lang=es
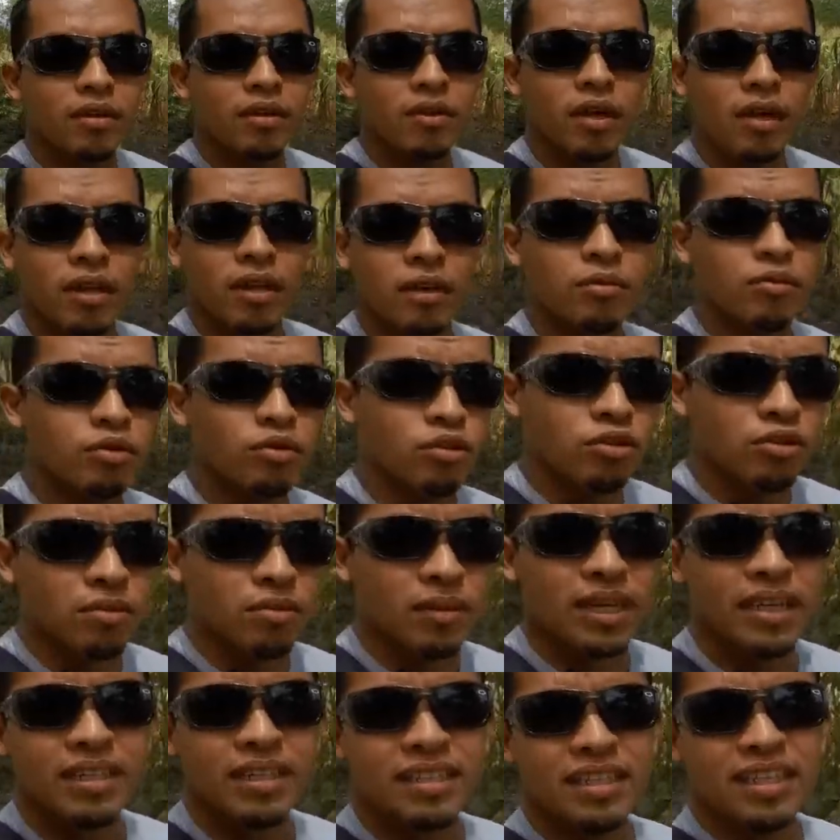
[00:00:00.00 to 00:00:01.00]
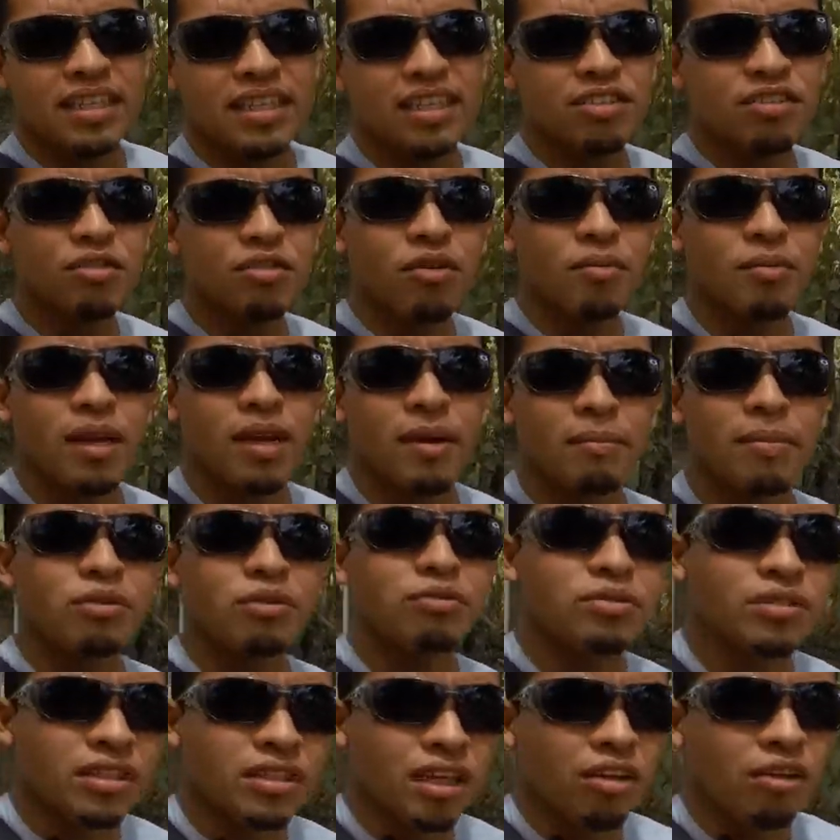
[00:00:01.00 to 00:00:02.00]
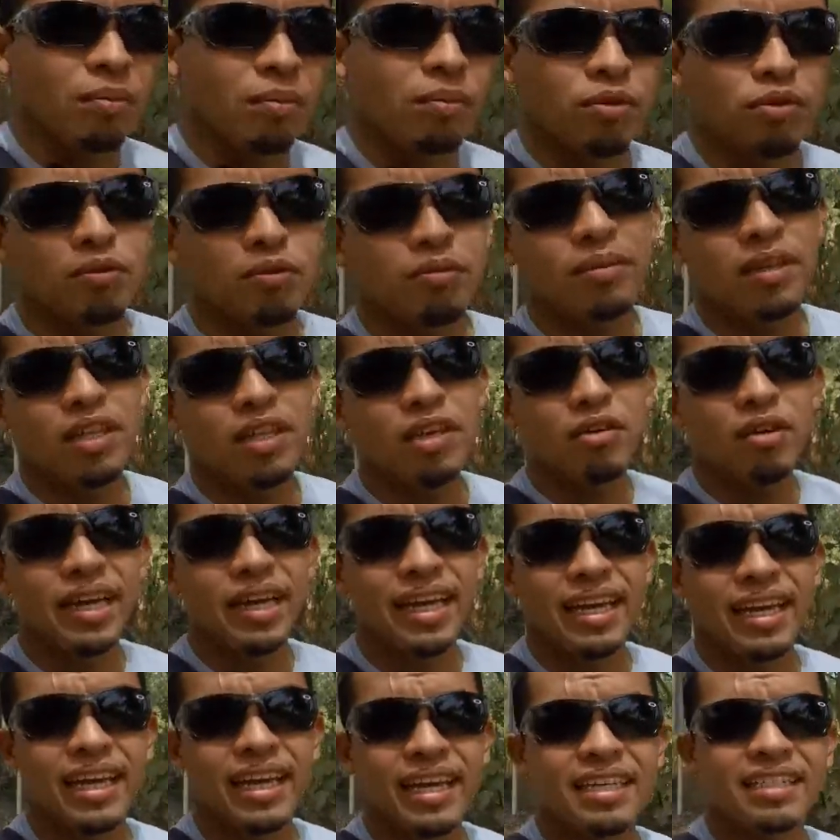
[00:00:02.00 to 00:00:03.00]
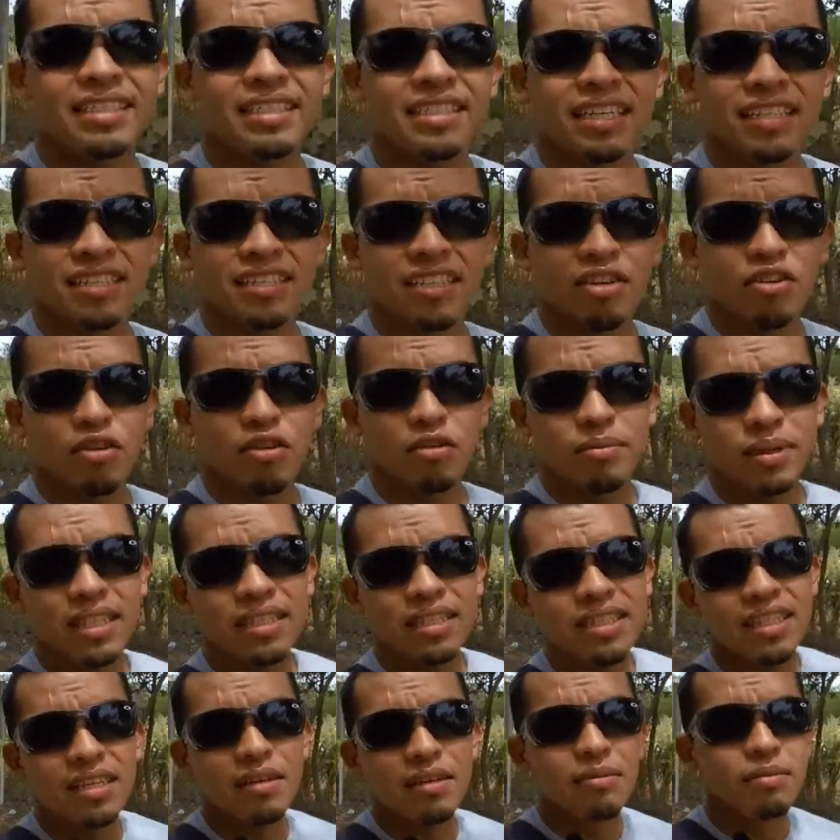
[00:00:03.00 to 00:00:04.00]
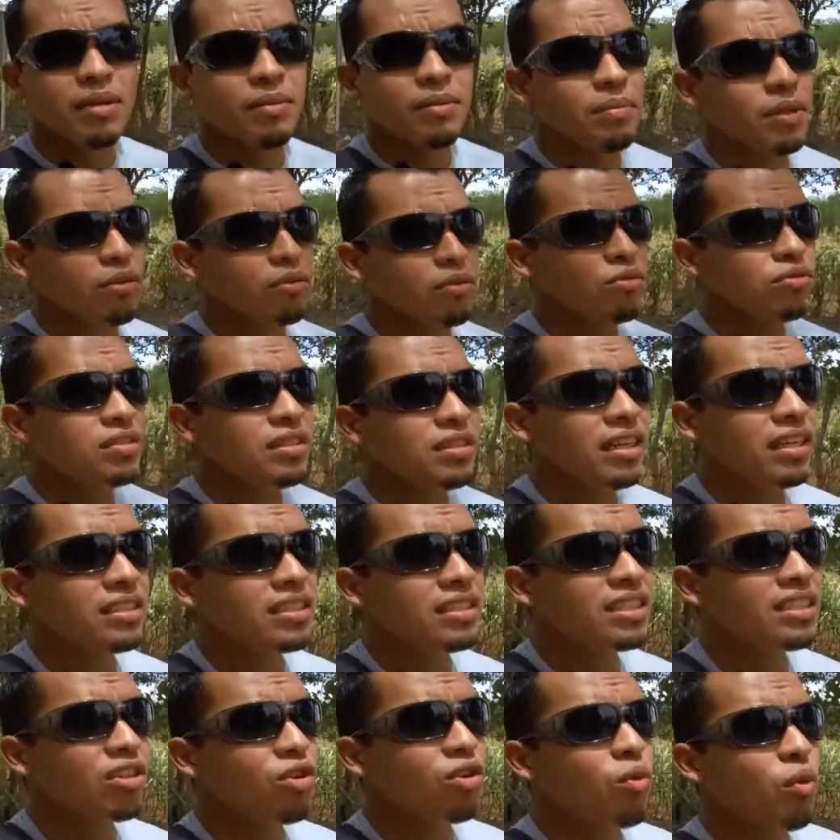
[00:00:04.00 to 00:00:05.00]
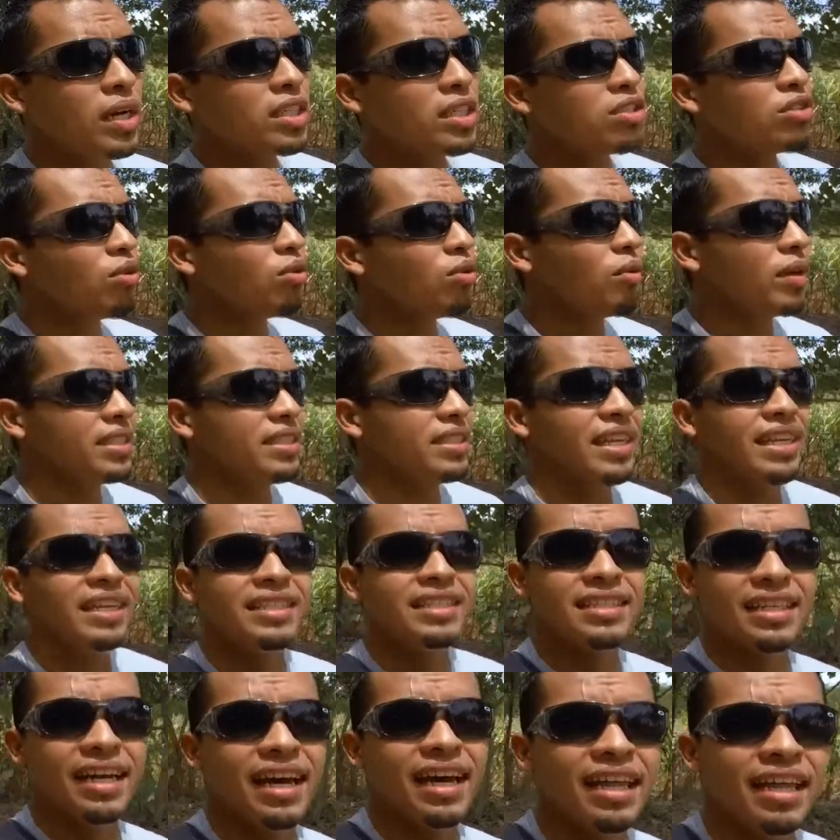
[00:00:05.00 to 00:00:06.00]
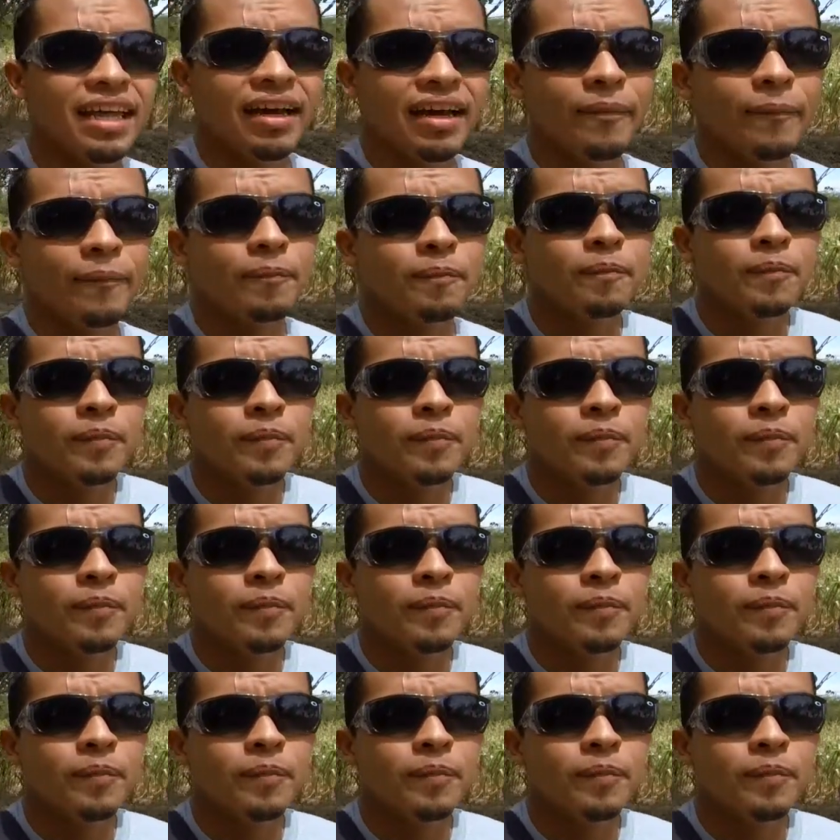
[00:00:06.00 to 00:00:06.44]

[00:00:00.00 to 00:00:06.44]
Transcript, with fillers: Eh, unos me han escrito, me han preguntado por un video que hice anteriormente y me preguntan cuánto cuesta la entrada,